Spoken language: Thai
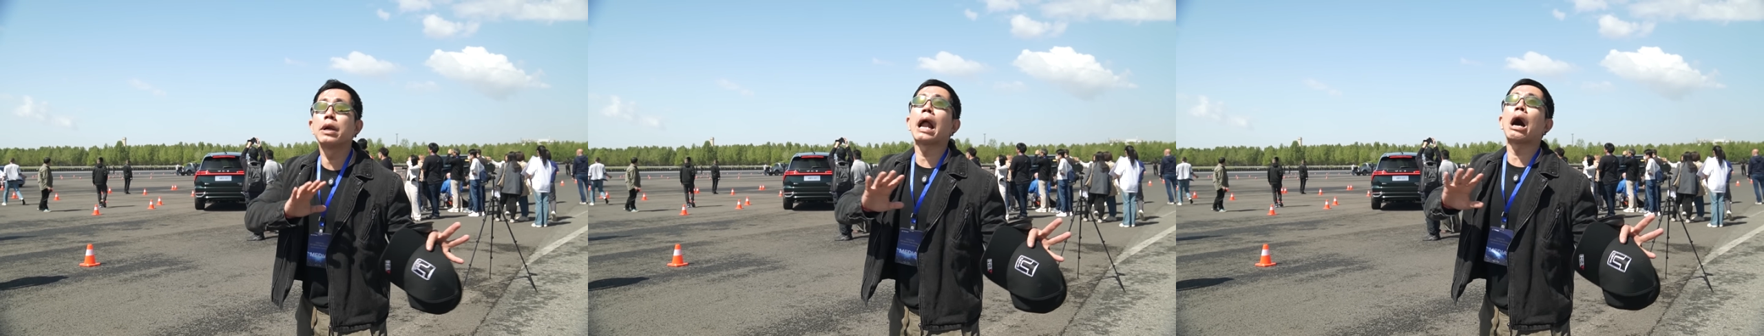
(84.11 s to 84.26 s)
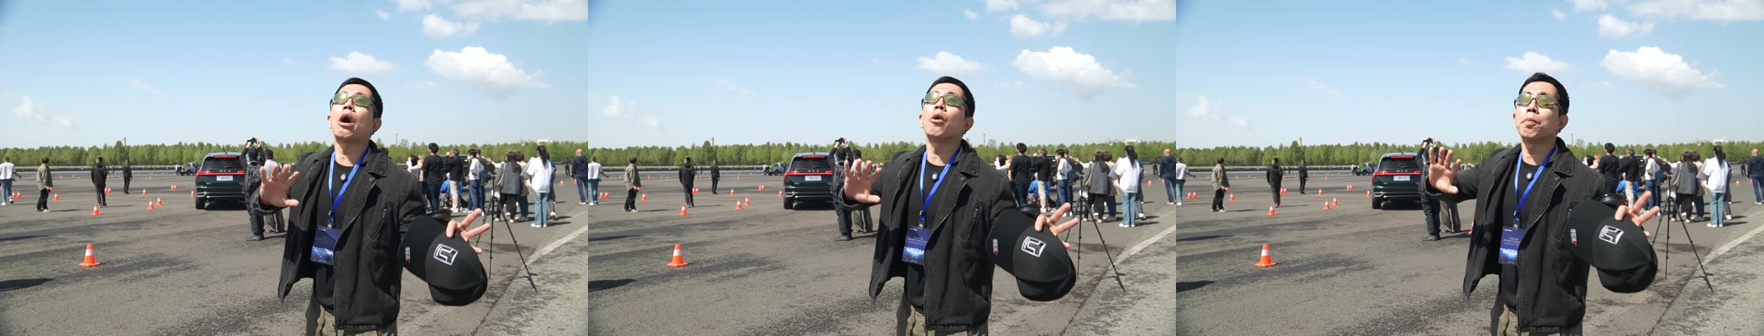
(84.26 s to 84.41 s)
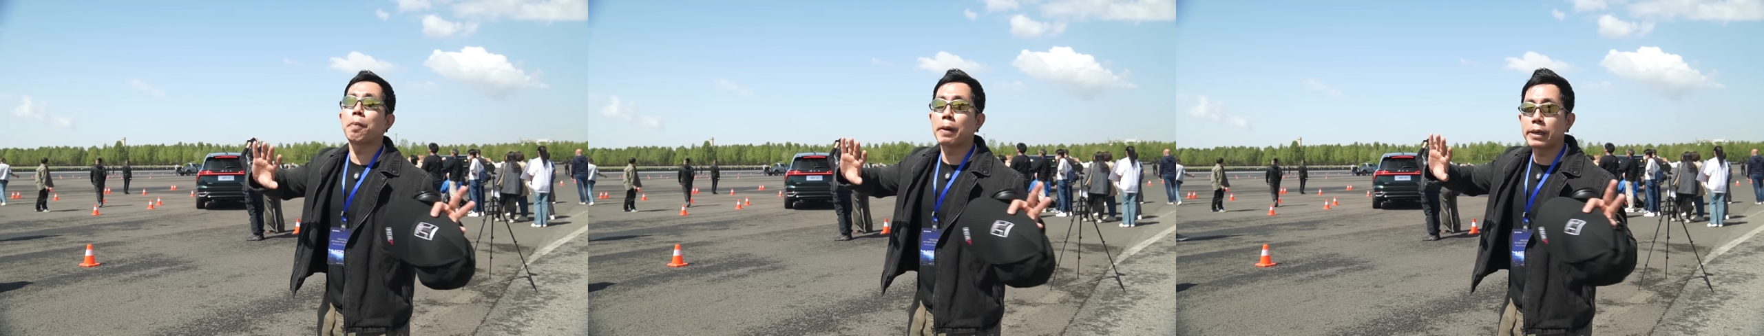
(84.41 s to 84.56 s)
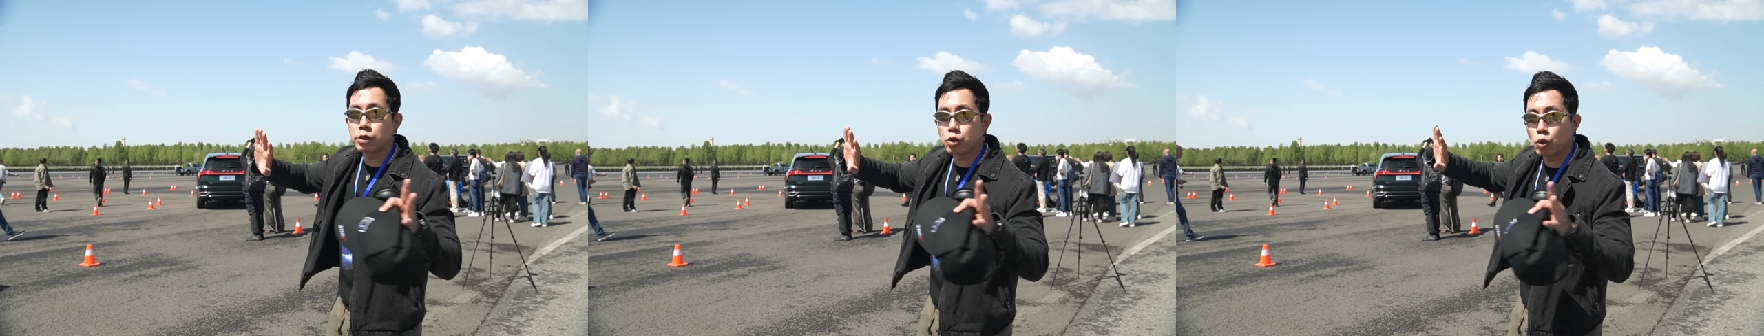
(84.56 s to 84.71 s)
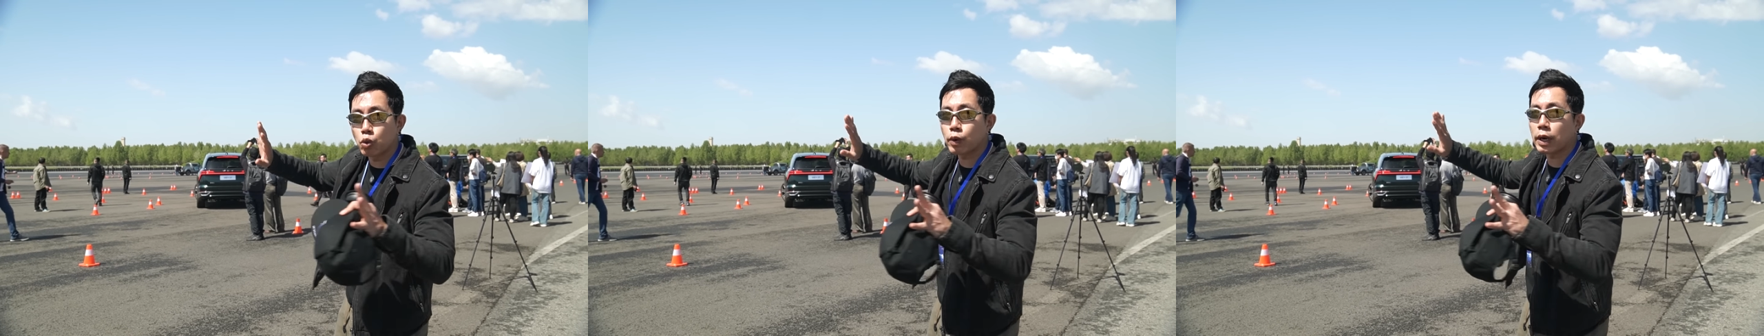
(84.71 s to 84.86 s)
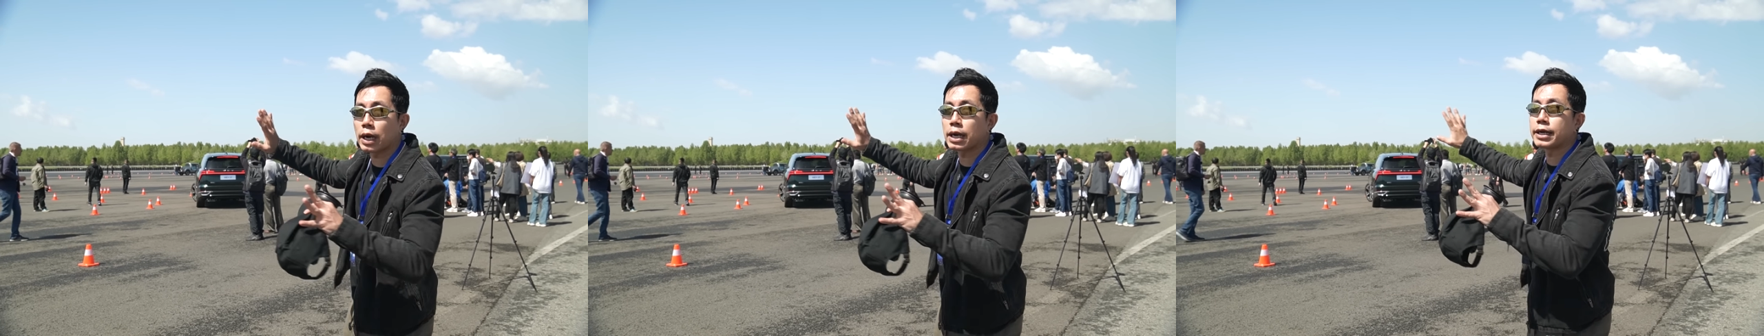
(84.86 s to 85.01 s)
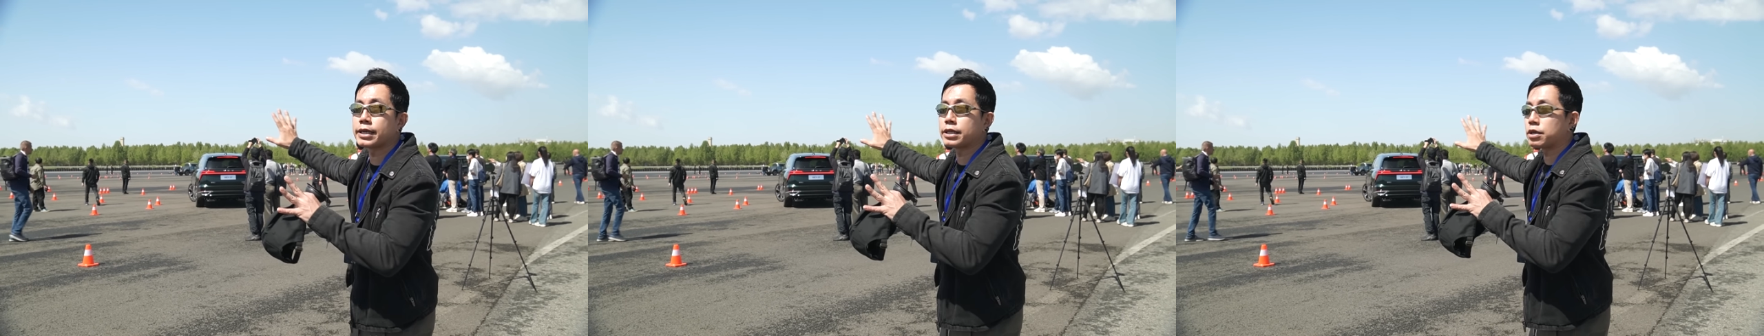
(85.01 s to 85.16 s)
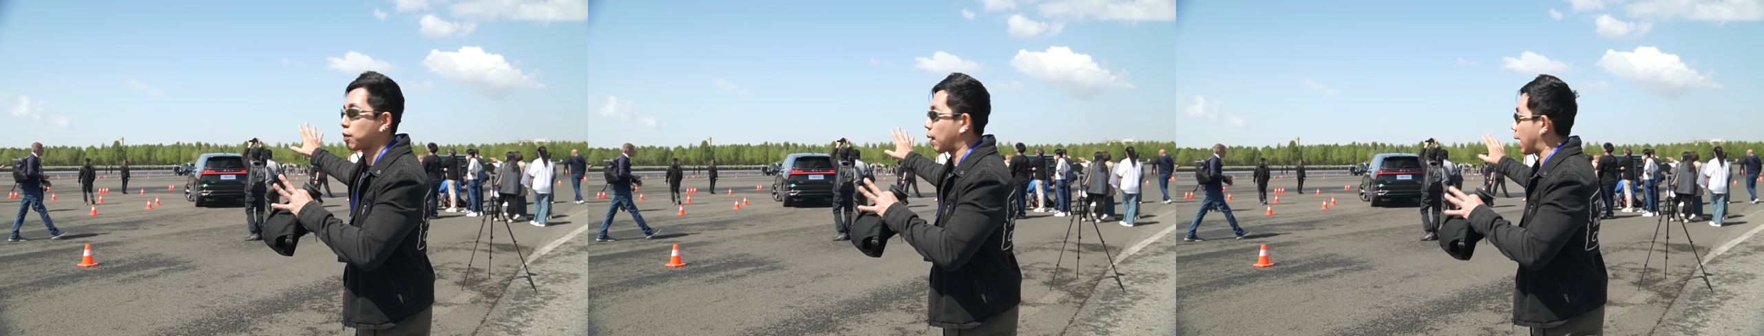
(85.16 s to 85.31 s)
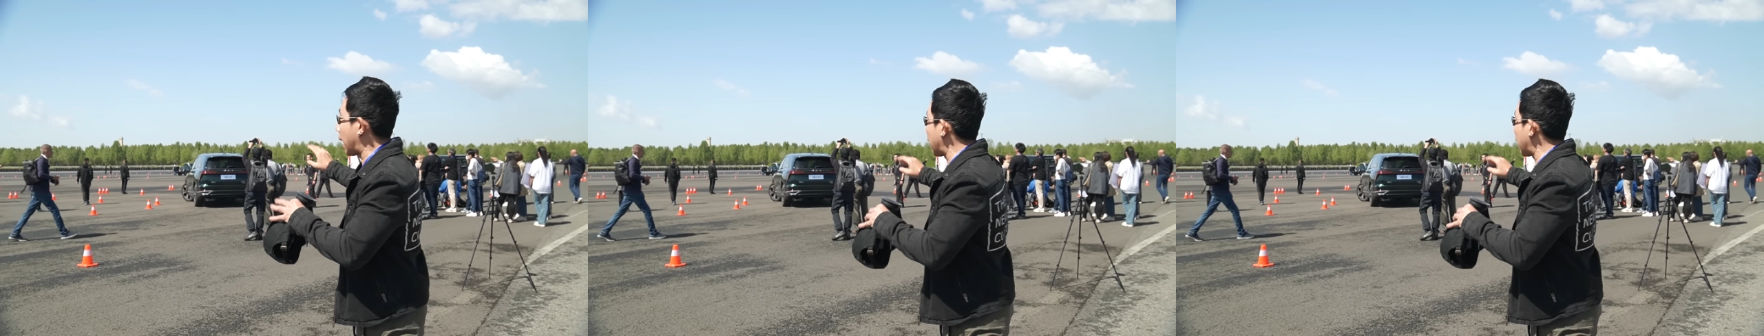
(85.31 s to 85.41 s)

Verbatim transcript: เราไปดูกันเลยดีก